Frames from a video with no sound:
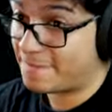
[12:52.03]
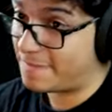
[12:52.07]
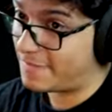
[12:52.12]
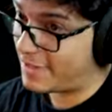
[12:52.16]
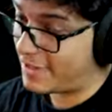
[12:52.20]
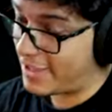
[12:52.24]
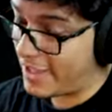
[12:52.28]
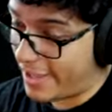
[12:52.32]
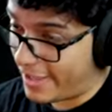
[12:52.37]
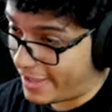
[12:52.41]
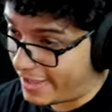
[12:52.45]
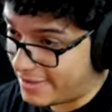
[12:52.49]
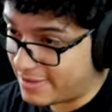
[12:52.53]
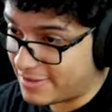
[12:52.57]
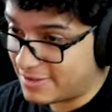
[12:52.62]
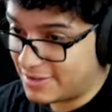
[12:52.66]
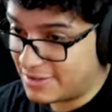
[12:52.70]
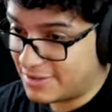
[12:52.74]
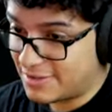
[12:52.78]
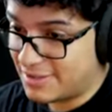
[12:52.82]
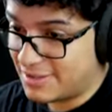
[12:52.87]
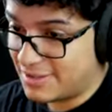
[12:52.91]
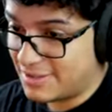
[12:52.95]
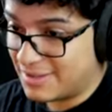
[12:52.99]
É.
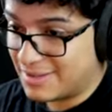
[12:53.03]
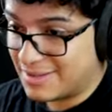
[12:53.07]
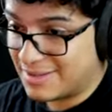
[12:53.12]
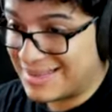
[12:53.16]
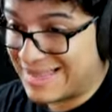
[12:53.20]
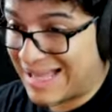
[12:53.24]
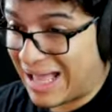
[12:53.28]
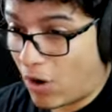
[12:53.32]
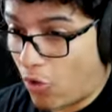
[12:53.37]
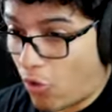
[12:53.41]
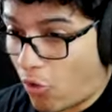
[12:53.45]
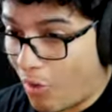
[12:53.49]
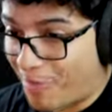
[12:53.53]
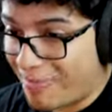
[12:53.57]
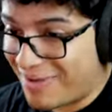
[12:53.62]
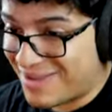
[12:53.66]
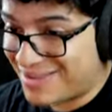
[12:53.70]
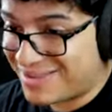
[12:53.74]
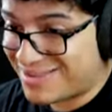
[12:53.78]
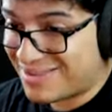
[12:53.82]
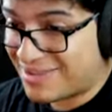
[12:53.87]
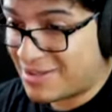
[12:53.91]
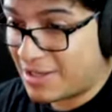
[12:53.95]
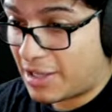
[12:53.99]
Na
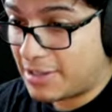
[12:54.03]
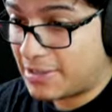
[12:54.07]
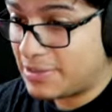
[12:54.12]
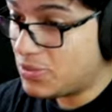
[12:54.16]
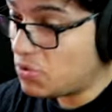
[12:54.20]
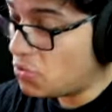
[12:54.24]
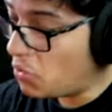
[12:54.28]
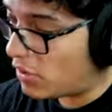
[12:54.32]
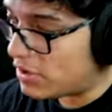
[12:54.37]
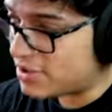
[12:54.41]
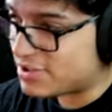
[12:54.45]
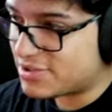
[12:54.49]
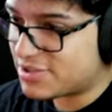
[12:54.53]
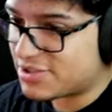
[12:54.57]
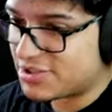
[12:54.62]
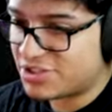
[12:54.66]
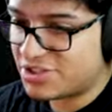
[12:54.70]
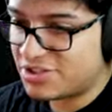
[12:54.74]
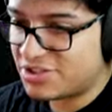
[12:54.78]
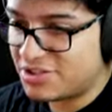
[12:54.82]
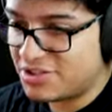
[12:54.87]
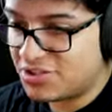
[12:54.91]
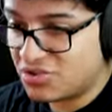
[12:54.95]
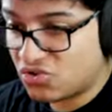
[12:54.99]
Omni... Nossa, a
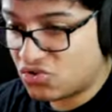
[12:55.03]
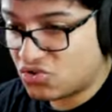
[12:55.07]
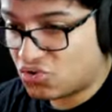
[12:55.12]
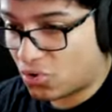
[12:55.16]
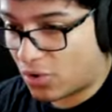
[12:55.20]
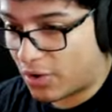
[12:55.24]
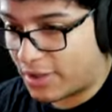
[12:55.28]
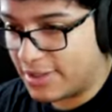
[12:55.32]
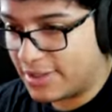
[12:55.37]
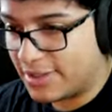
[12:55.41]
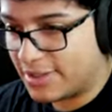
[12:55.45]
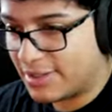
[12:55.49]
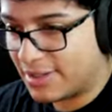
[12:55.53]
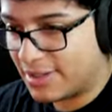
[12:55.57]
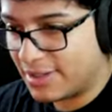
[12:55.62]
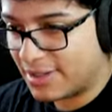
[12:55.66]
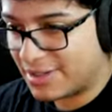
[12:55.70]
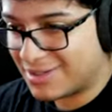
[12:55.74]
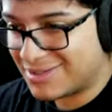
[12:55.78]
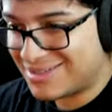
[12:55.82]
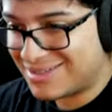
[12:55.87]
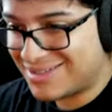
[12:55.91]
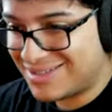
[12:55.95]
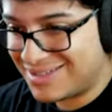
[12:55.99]
gente destrói, galera.
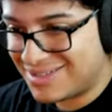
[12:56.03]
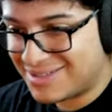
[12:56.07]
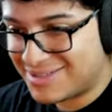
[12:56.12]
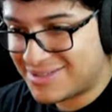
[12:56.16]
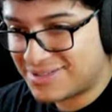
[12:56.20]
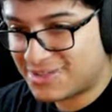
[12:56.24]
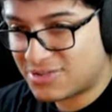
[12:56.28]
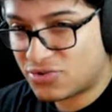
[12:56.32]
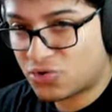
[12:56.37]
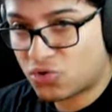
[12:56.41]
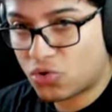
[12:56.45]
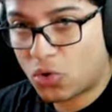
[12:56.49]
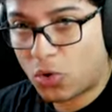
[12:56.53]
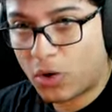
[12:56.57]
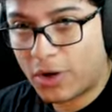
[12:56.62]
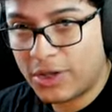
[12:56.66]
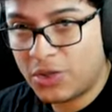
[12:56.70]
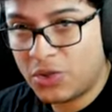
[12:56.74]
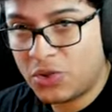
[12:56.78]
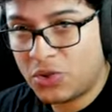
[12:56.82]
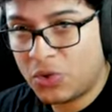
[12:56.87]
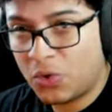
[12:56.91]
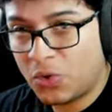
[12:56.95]
Destrói em